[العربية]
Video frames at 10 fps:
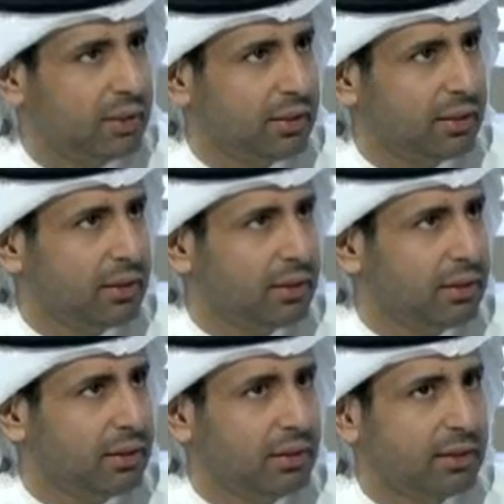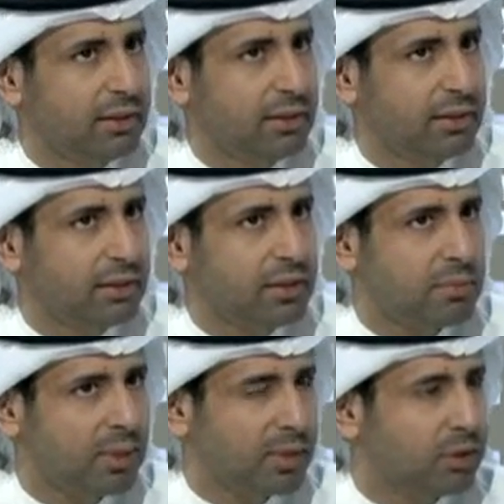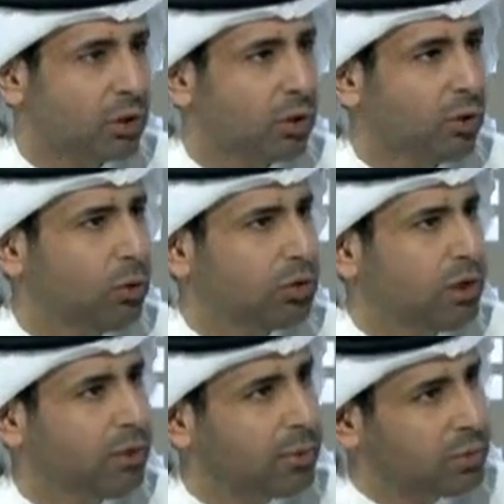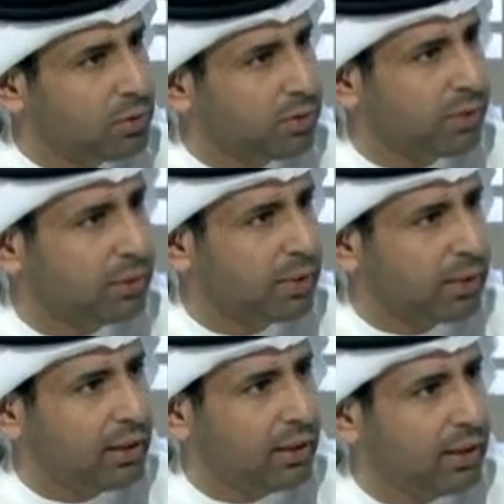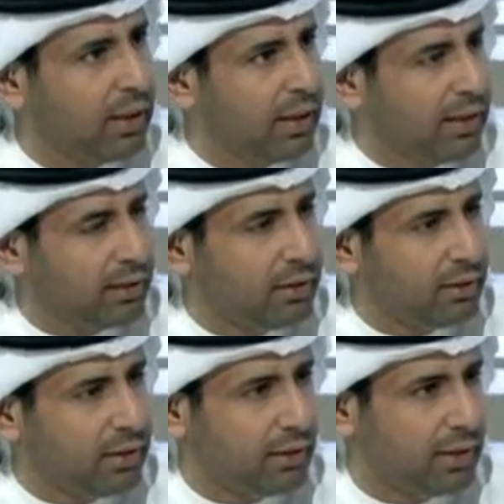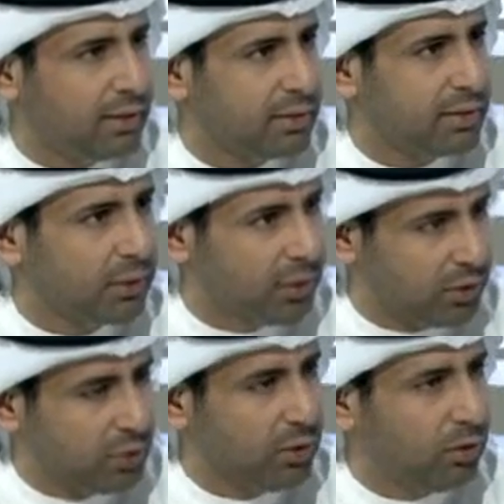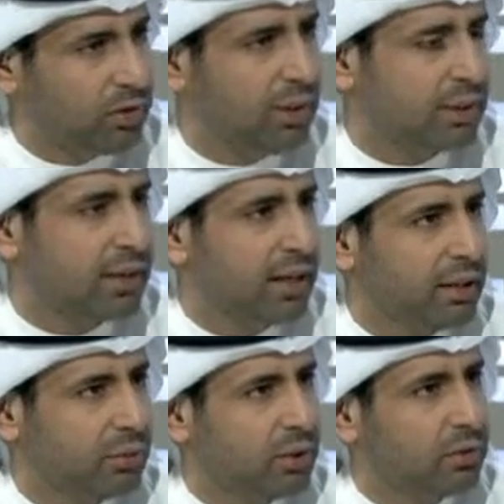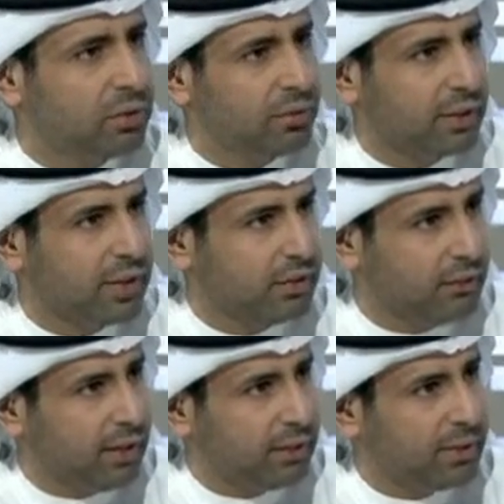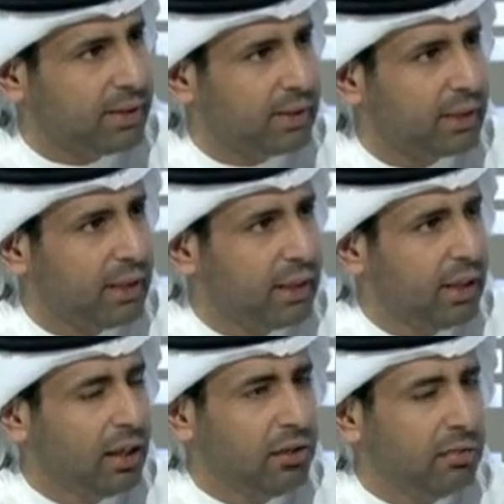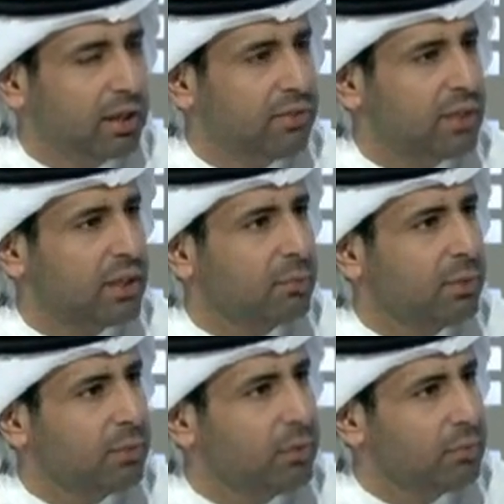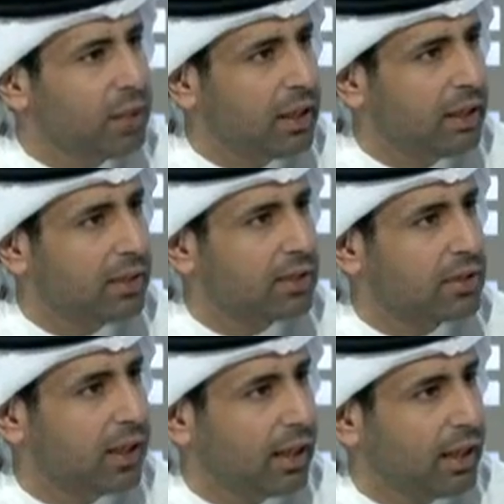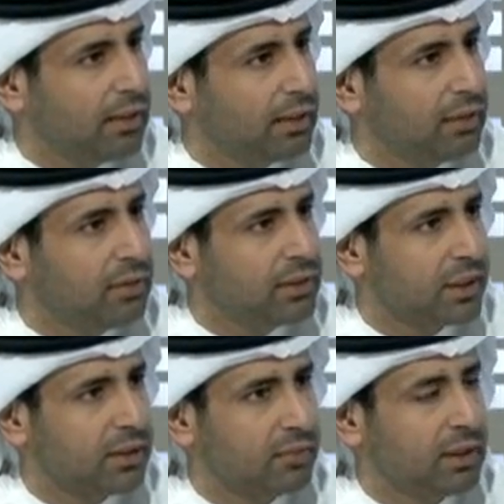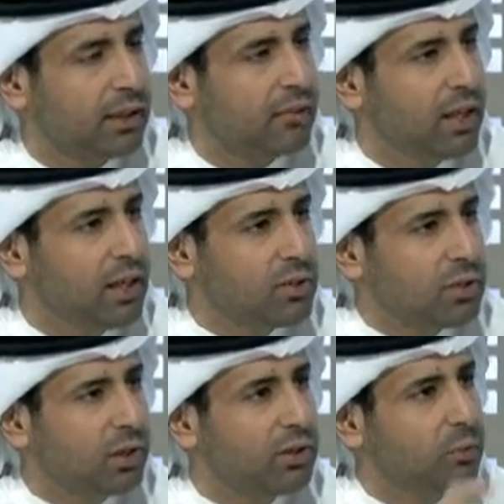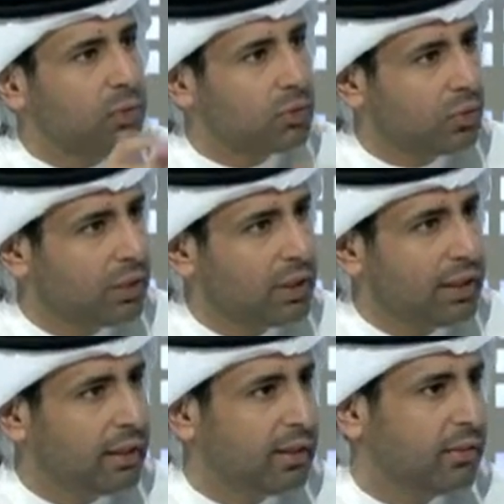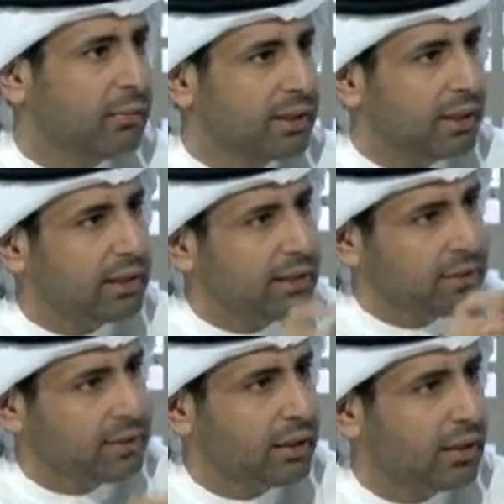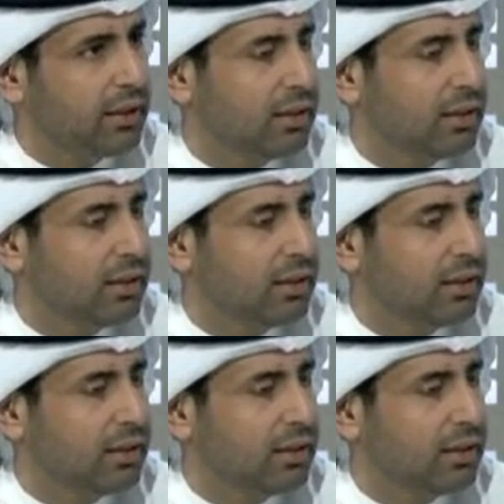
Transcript: يعني احنا آه، نسمع عن التكنولوجيا اللي موجوده من خلال آه، يعني التطور التكنولوجي اللي صاير وانتم كدفاع مدني اليوم كيف تستقبلون مثلا الاتصالات كيف تستخدمون كيف سرعه الوصول لمنطقه آه،